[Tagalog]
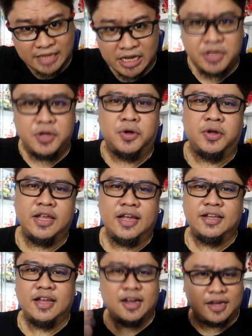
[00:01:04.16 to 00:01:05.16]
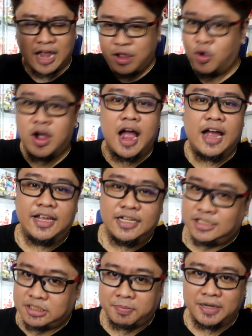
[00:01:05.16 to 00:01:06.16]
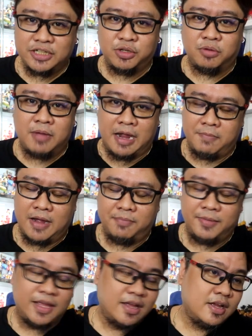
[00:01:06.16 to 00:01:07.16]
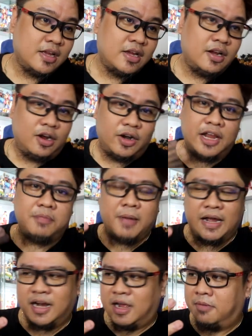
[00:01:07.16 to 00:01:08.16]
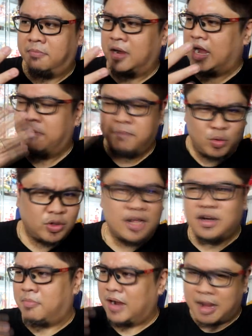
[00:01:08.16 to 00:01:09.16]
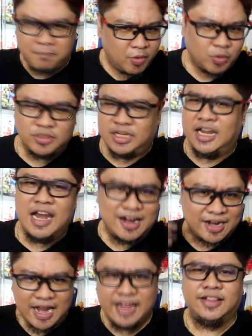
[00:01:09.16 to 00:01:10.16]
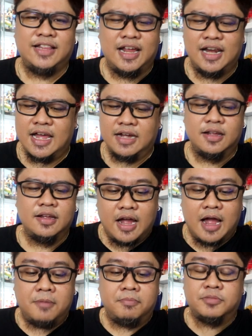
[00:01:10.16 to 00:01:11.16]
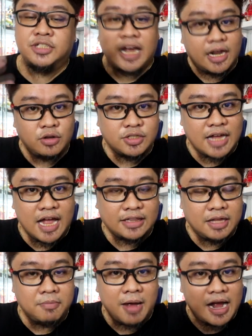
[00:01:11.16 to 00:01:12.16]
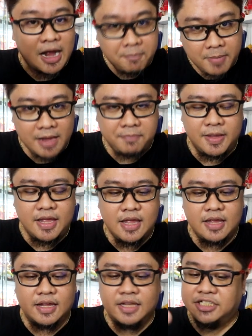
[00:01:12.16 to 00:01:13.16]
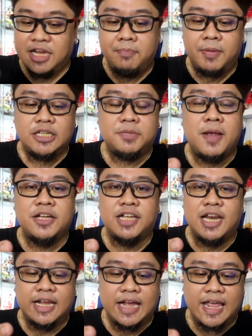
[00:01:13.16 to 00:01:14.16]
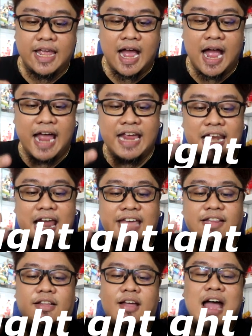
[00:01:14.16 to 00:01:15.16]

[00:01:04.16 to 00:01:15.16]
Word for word: sa inyo, ayan, yan, kayo ang aking inspirasyon mga papi. Alright, para mag-upload lang na mag-upload. Sige lang, grinding lang. Um, shoutout sa ating mga kapapi. And syempre, especially kay Highlight